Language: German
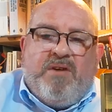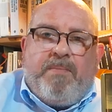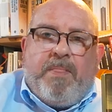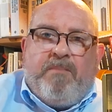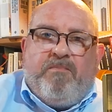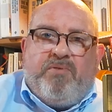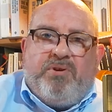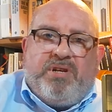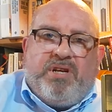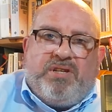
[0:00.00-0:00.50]

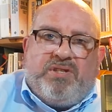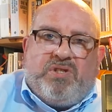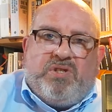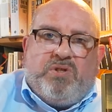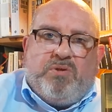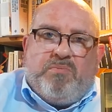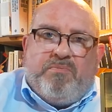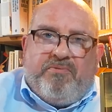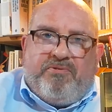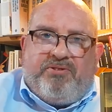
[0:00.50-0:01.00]
wo der
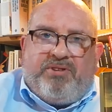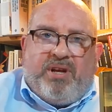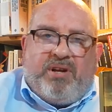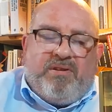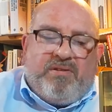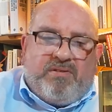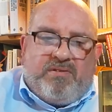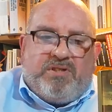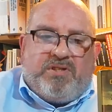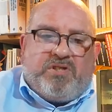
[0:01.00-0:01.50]
Sumpf dann
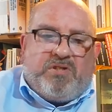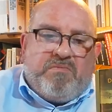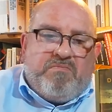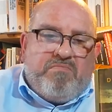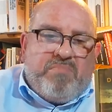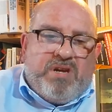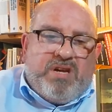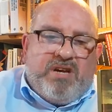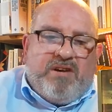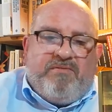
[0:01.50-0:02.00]
zum
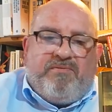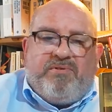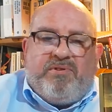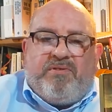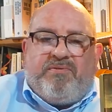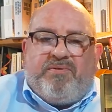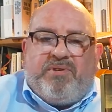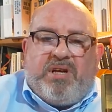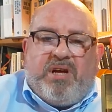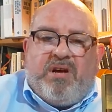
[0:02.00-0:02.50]
Meer
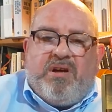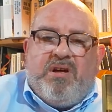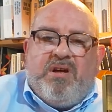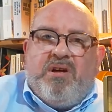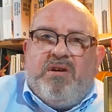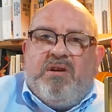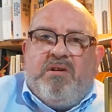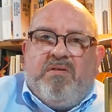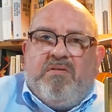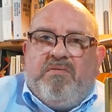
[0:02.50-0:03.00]
wird, wo der,
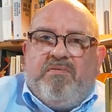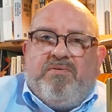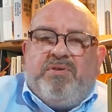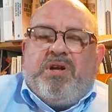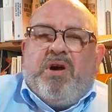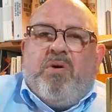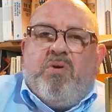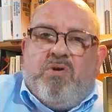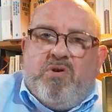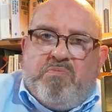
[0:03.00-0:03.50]
wo
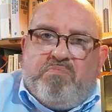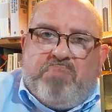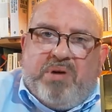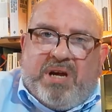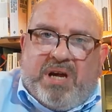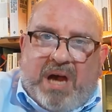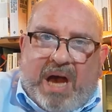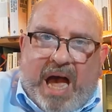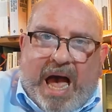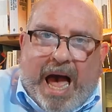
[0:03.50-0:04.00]
der Hund
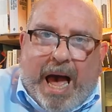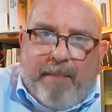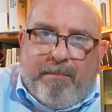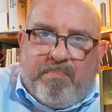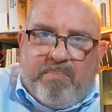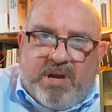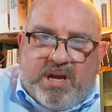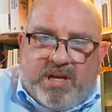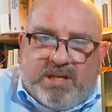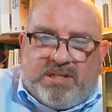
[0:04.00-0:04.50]
begraben
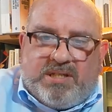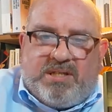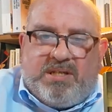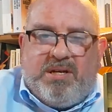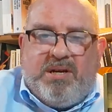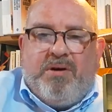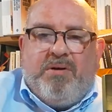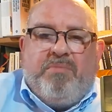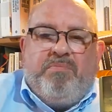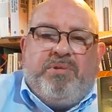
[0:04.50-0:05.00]
ist,
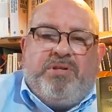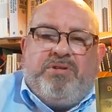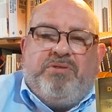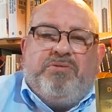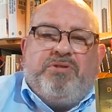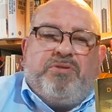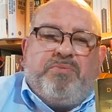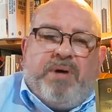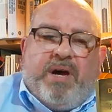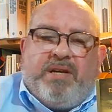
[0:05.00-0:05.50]

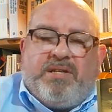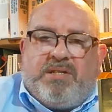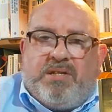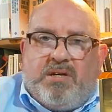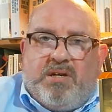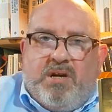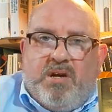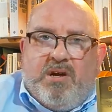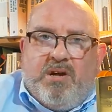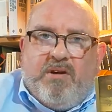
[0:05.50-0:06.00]
beziehungsweise
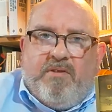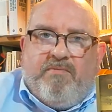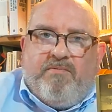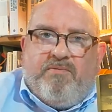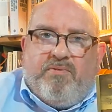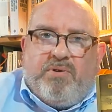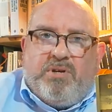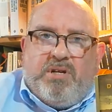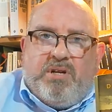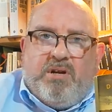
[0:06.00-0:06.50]

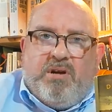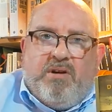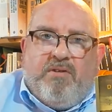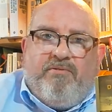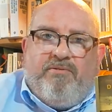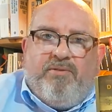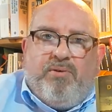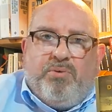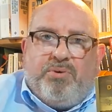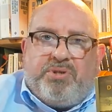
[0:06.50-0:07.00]
wo die
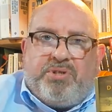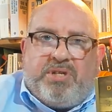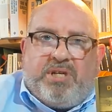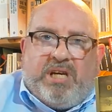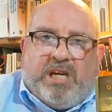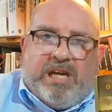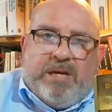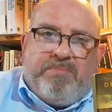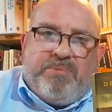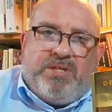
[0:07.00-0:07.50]

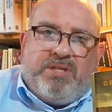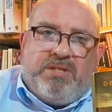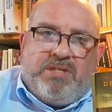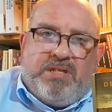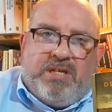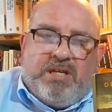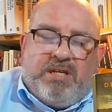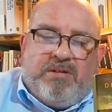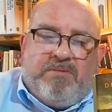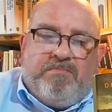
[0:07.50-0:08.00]
Flusskrebse
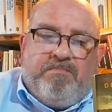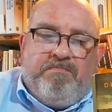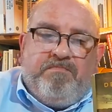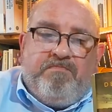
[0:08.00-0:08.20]
singen.